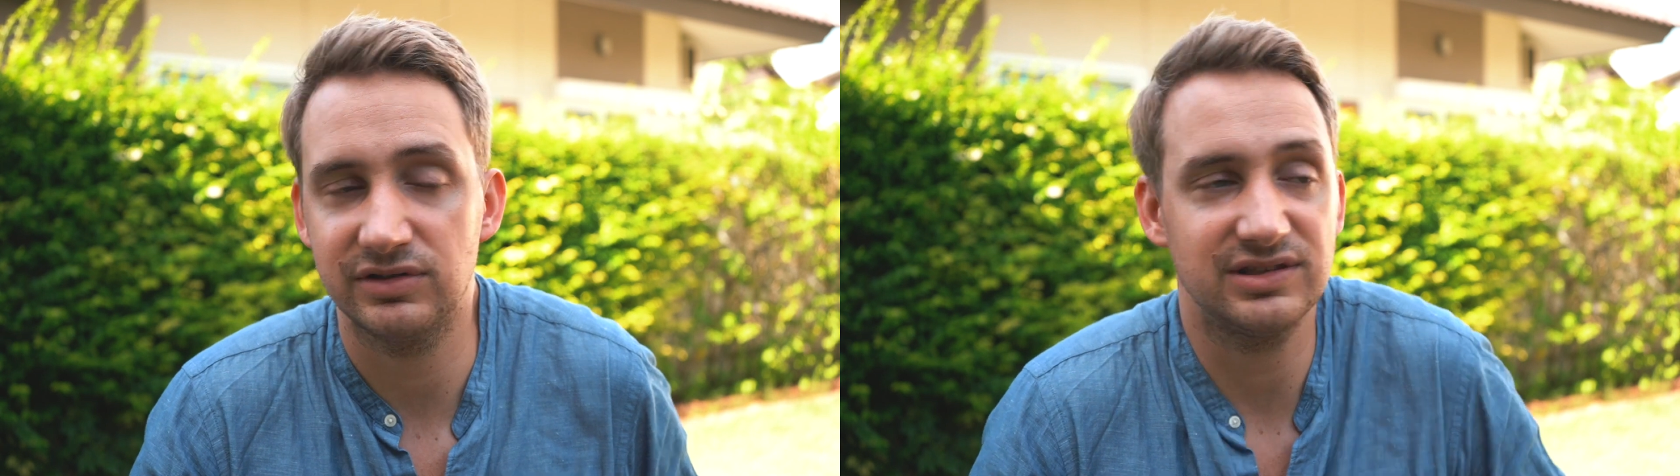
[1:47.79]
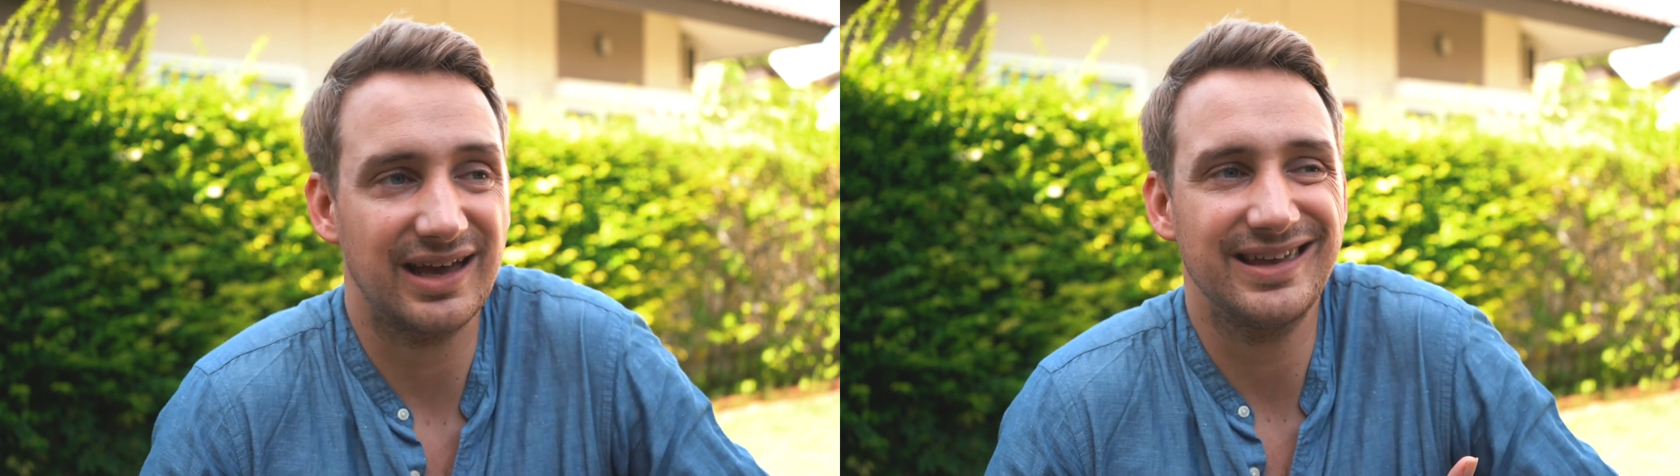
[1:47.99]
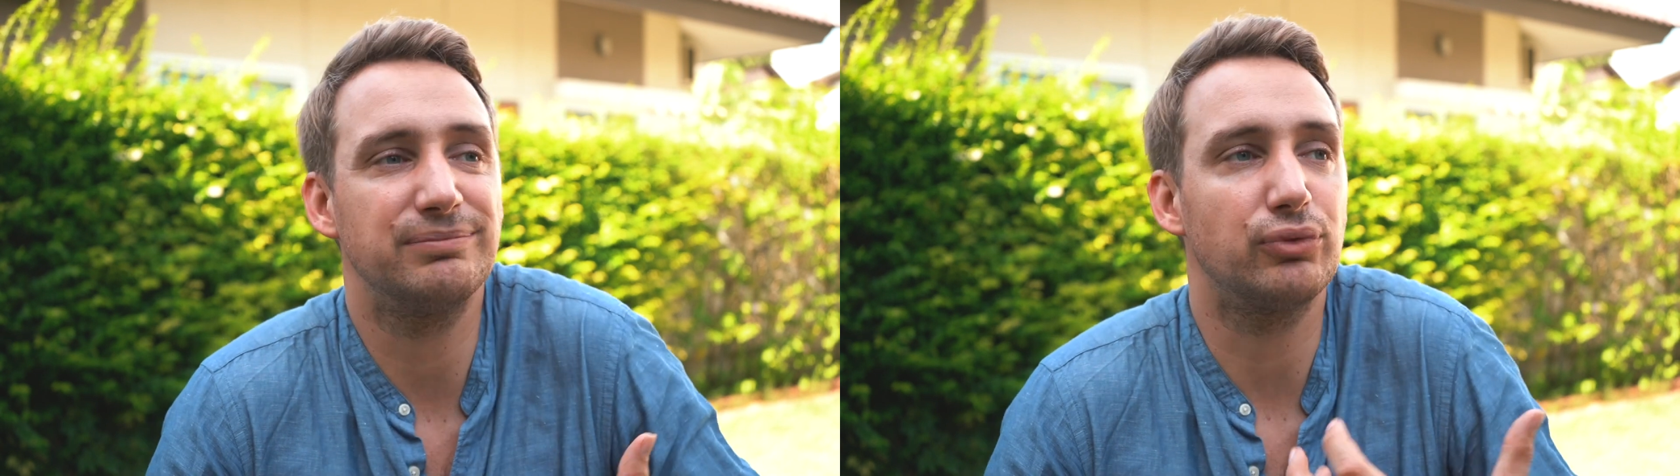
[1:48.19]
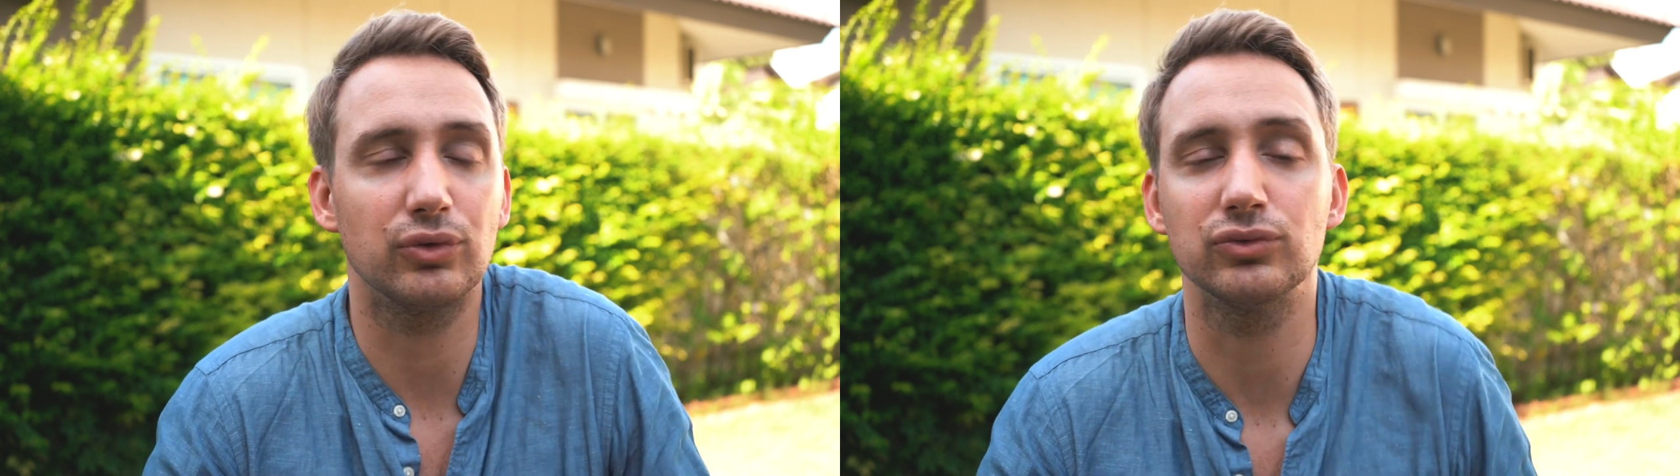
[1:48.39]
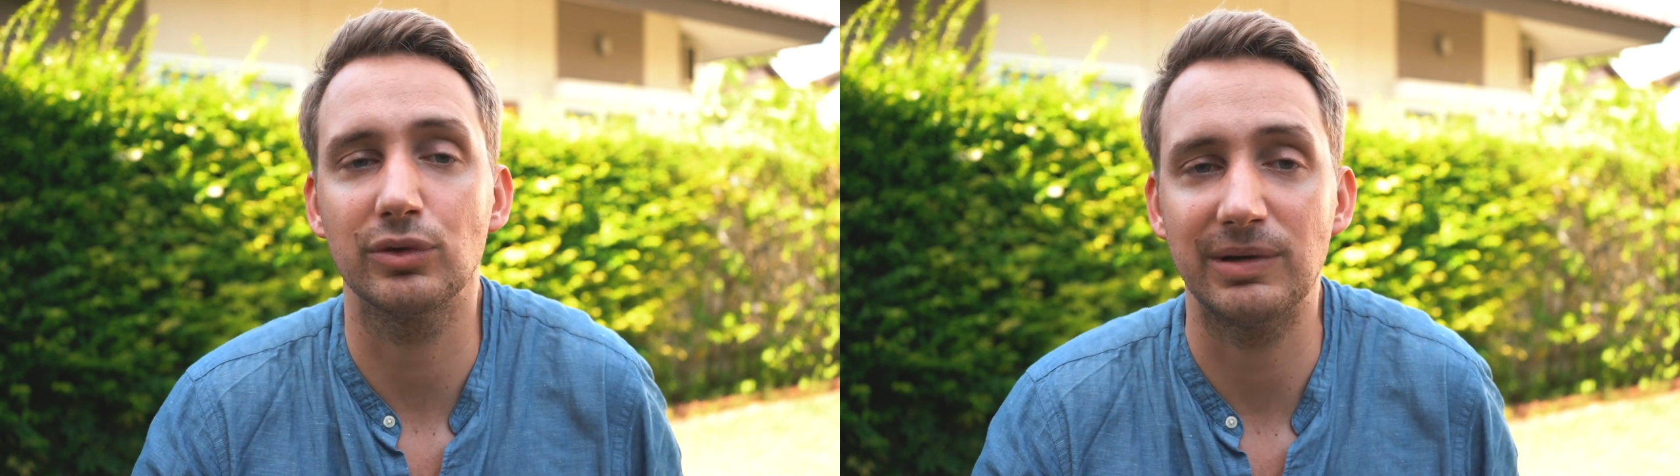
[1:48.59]
Si t'as rien pour
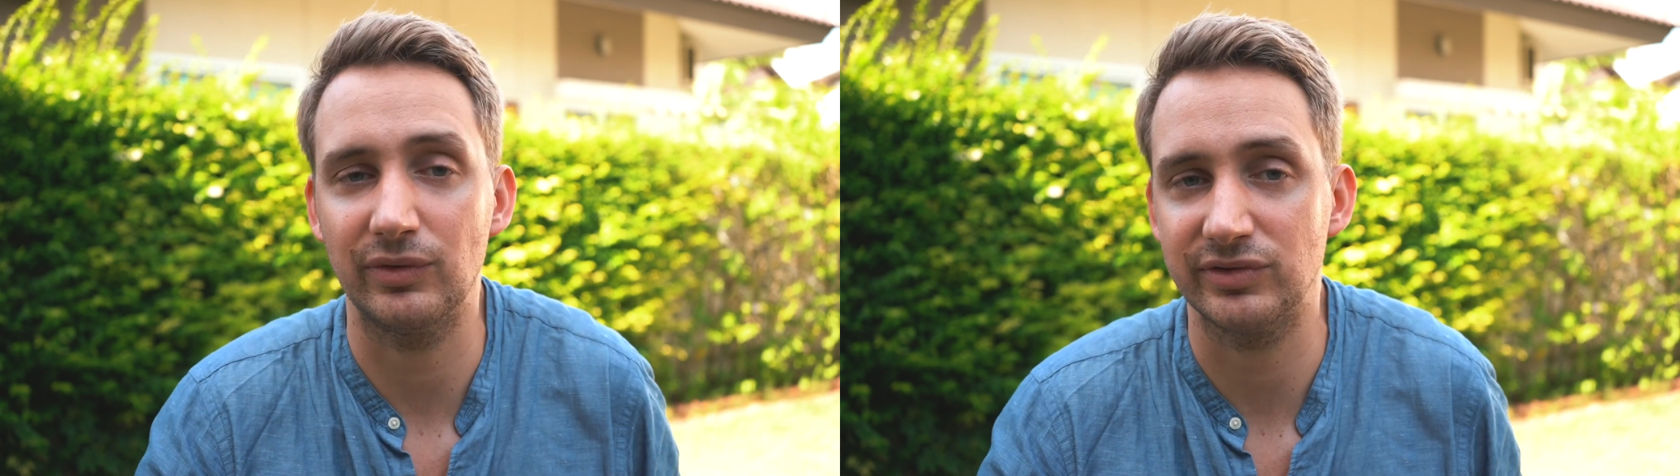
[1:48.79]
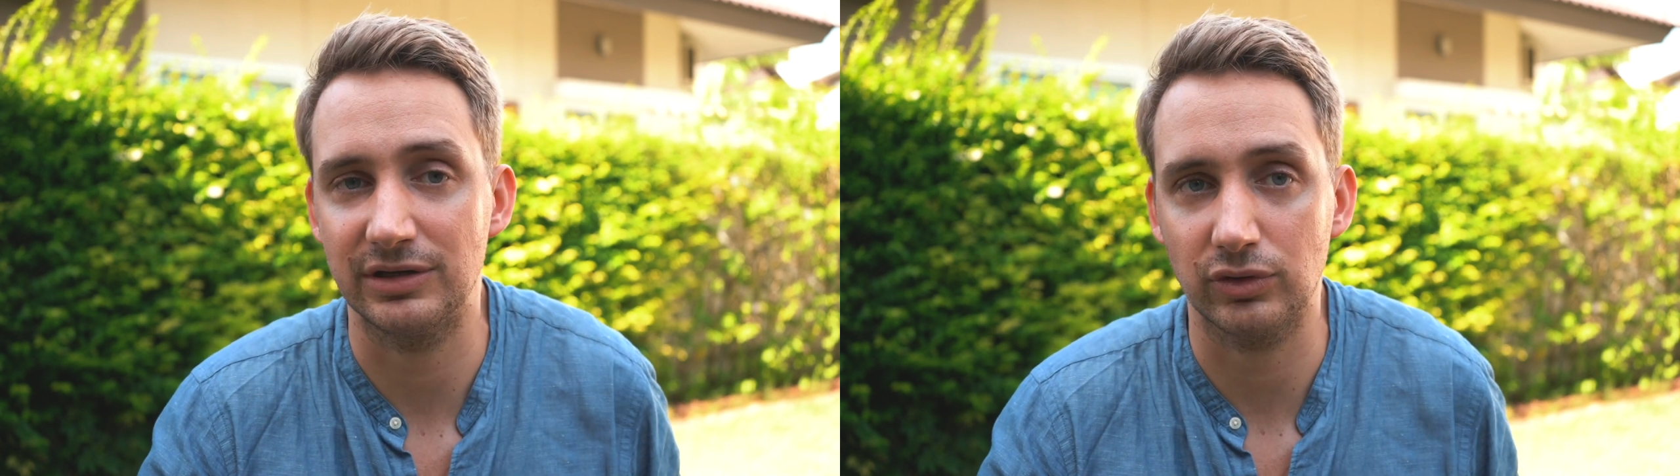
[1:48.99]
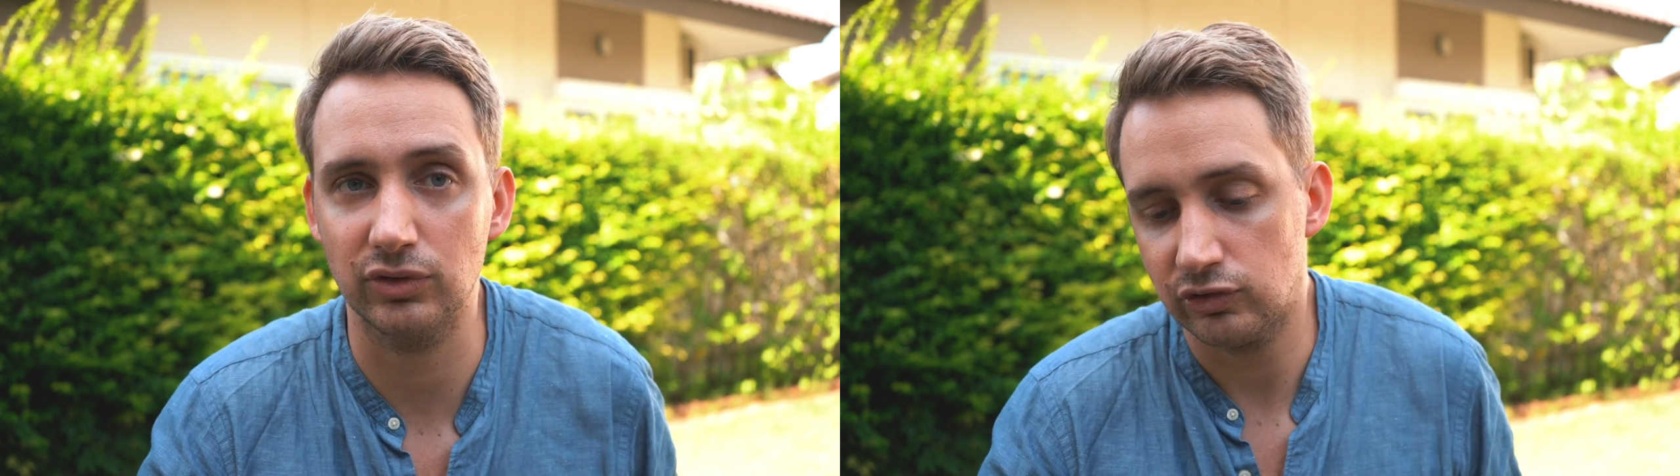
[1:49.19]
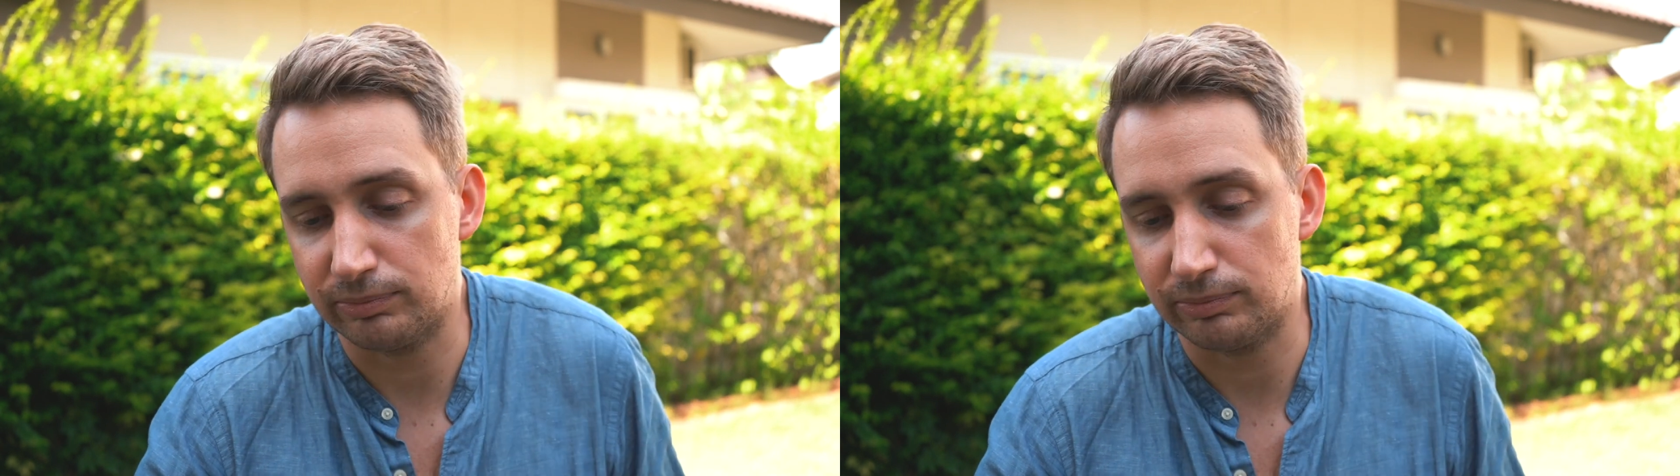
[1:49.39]
contrebalancer le truc,